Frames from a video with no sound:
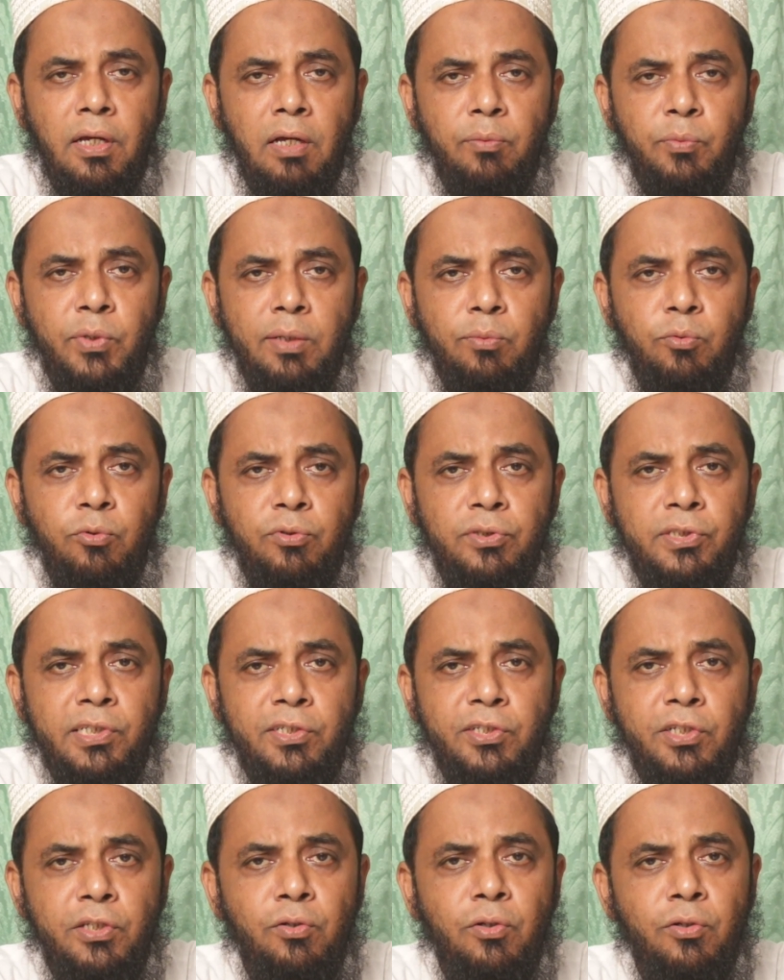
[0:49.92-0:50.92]
আমি এমনও
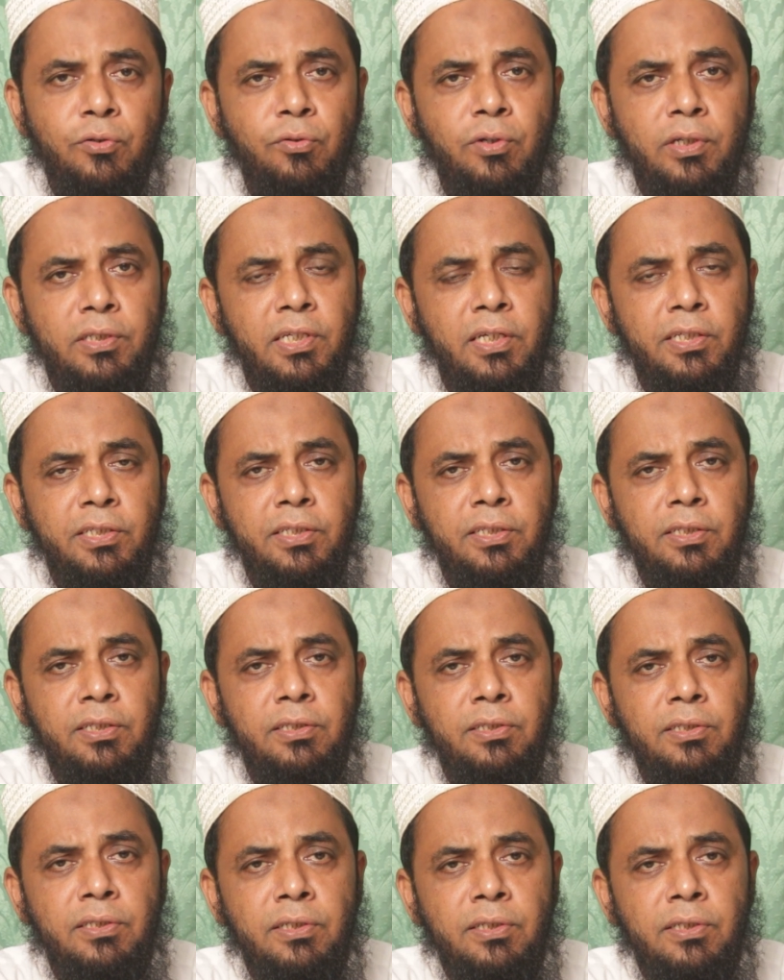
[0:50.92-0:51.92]
চাষির ঘটনা জানি
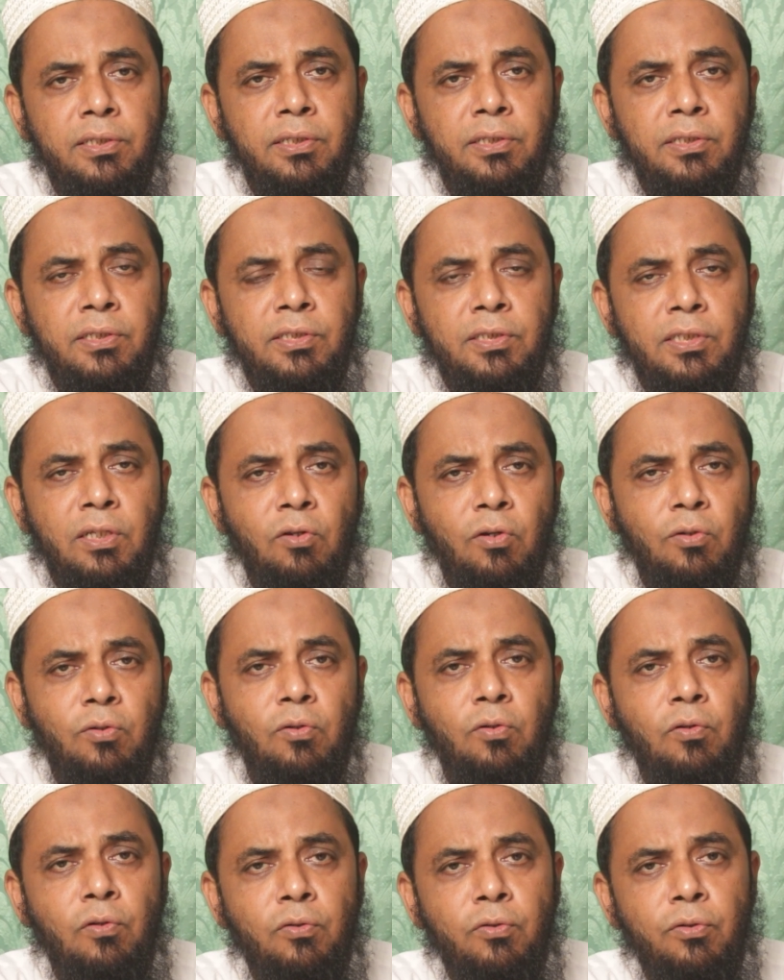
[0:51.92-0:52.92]
যে লক্ষ
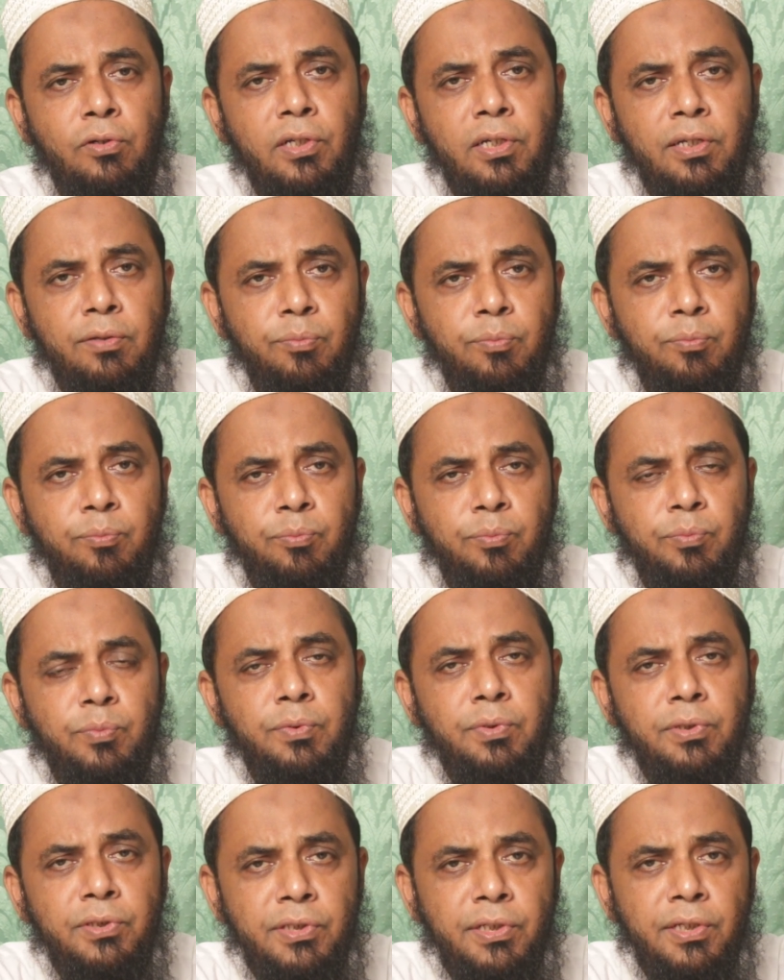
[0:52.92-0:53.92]
লক্ষ টাকা
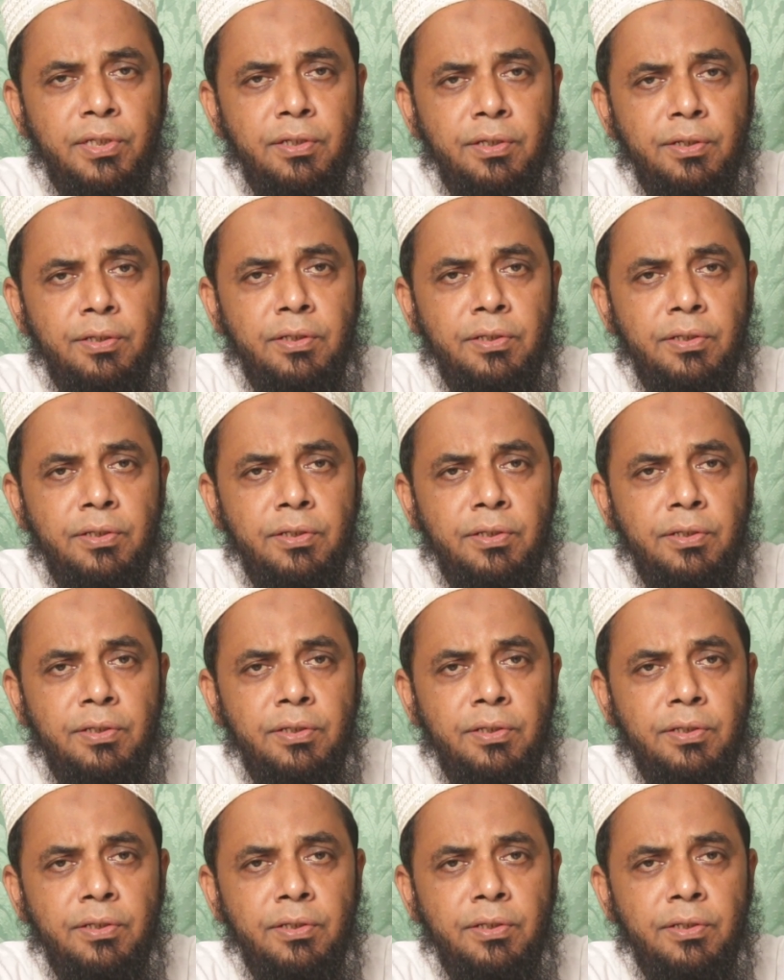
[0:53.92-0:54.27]
সে